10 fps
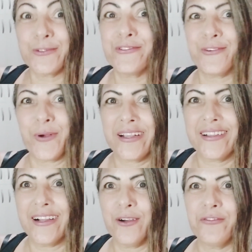do
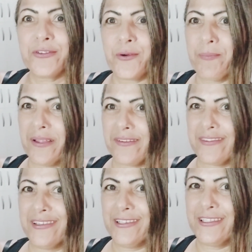fogão? Ficou
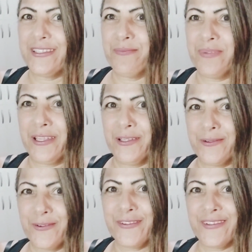bastante
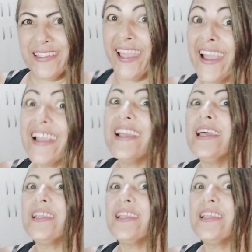brilhoso, né?